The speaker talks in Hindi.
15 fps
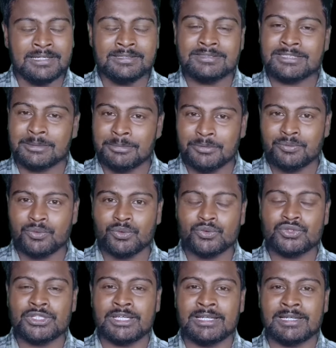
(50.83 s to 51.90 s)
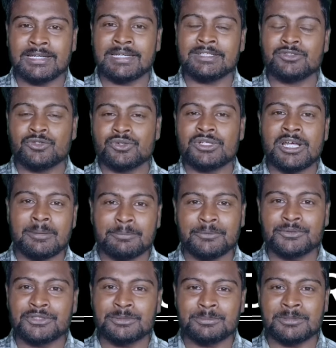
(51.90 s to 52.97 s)
है सभी फ़ोनों से अलग है जो कि आपको
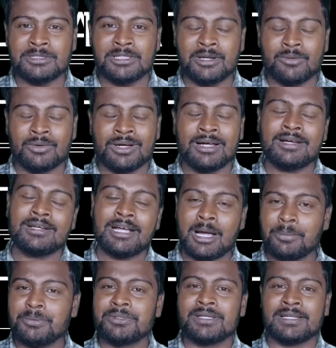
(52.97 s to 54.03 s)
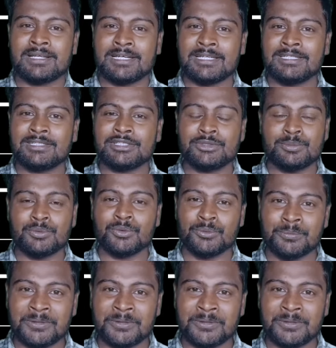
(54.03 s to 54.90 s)
स्क्रीन पे दे रहा होगा काफ़ी अलग है इस फ़ोन